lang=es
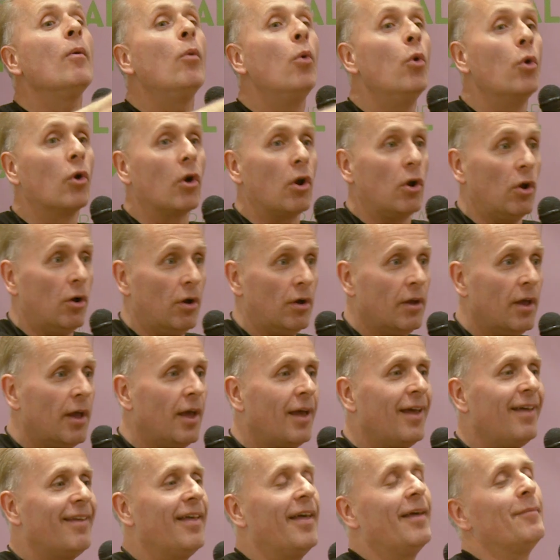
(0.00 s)
burlo,
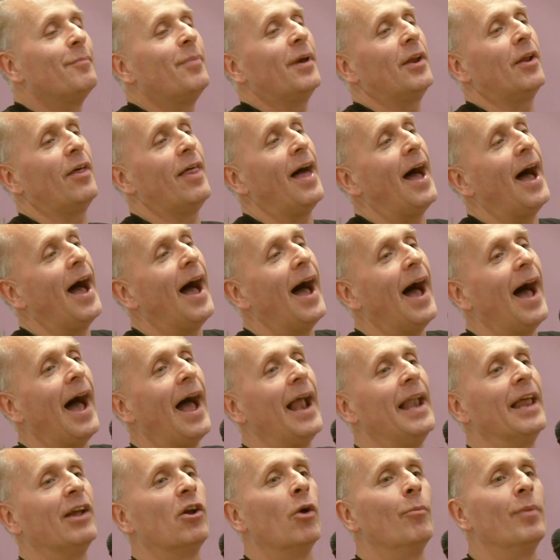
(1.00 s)
pero
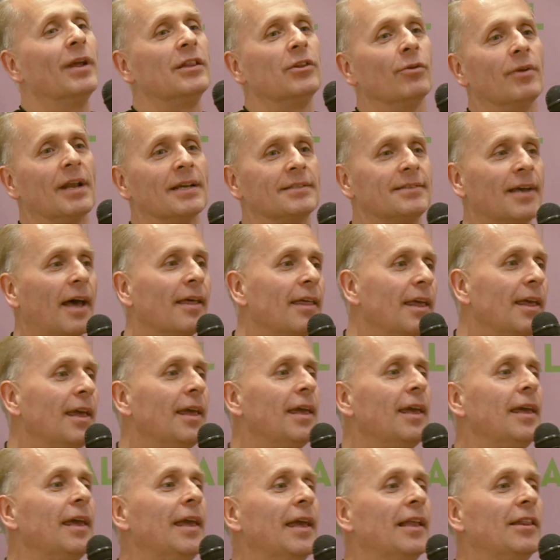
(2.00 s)
dale, comete un
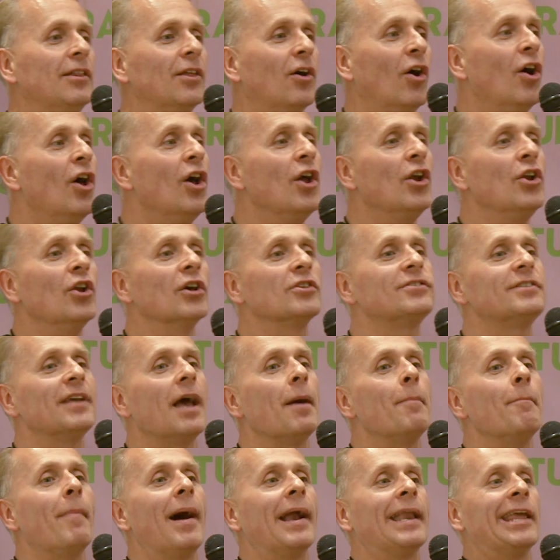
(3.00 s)
asadito, no
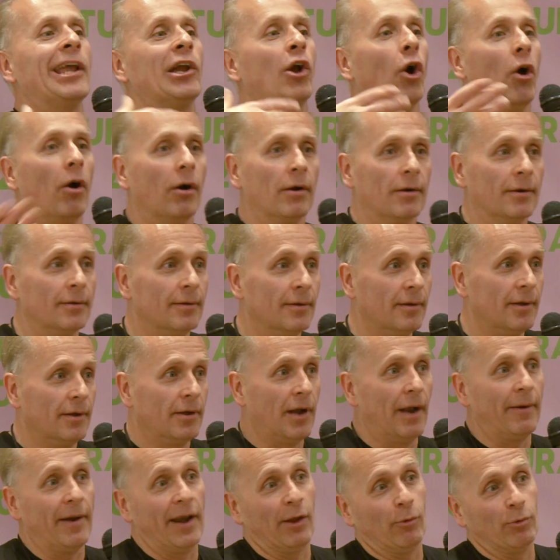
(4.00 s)
seas maricón.
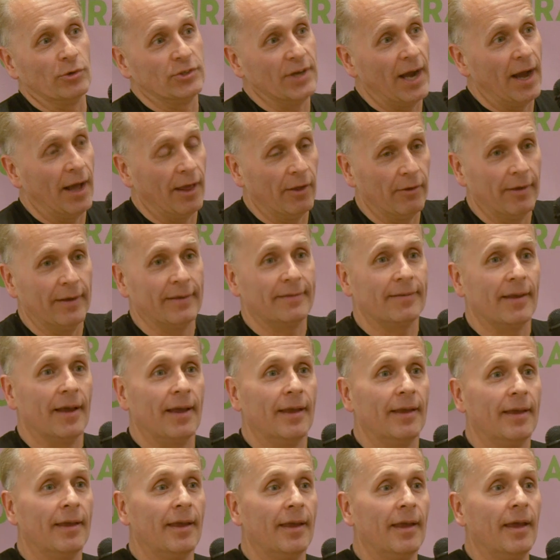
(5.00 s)
Habrán escuchado esa.
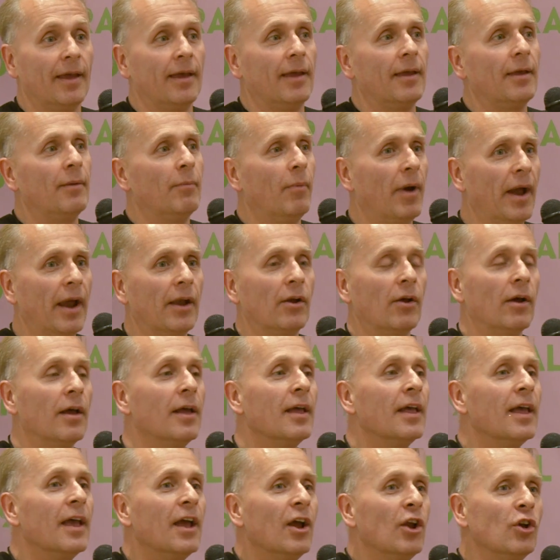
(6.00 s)
Bueno,
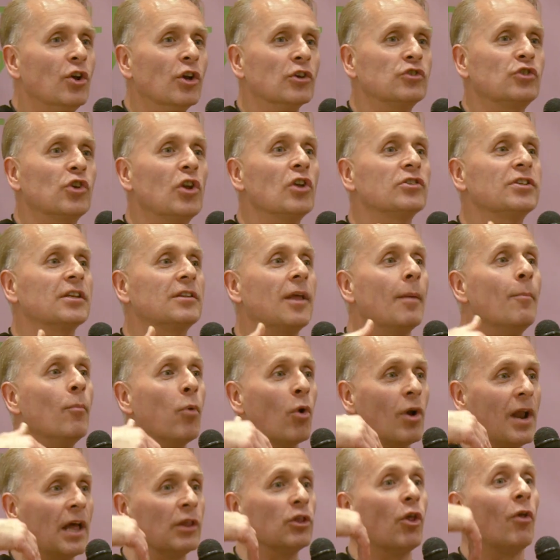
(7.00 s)
no solo se están
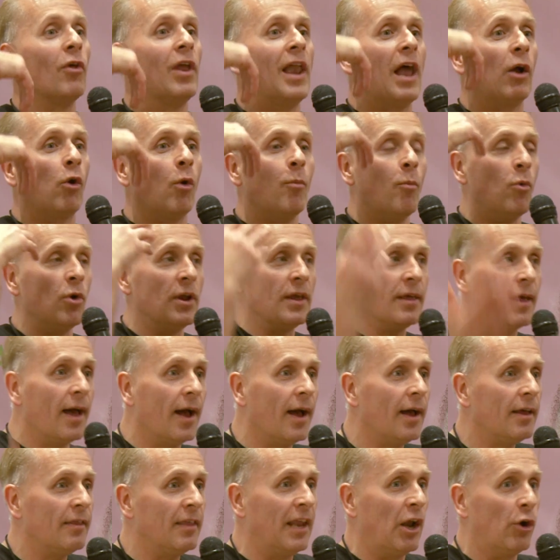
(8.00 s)
burlando de la
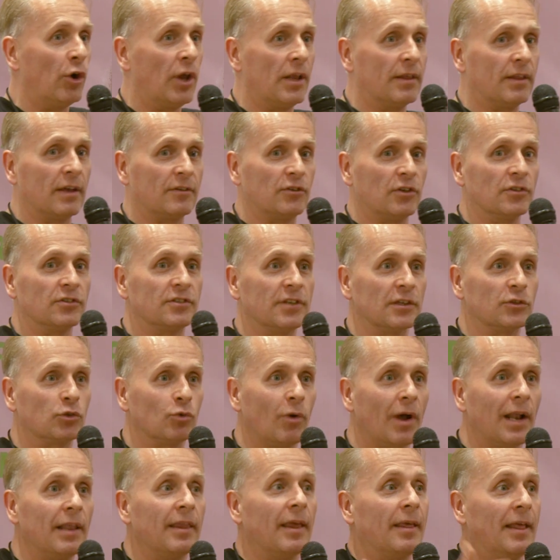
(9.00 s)
comunidad, de la orientación
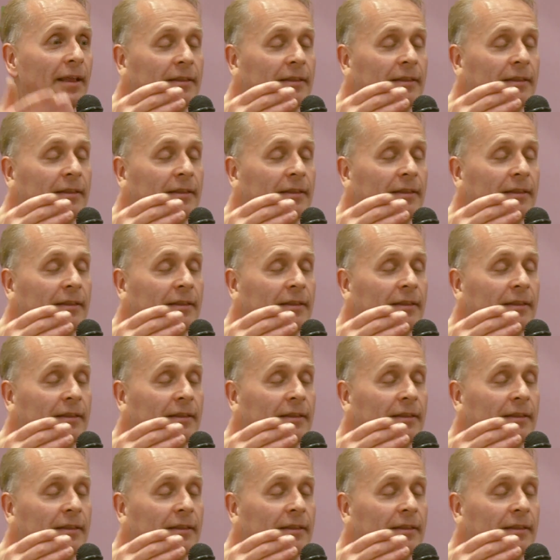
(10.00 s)
sexual de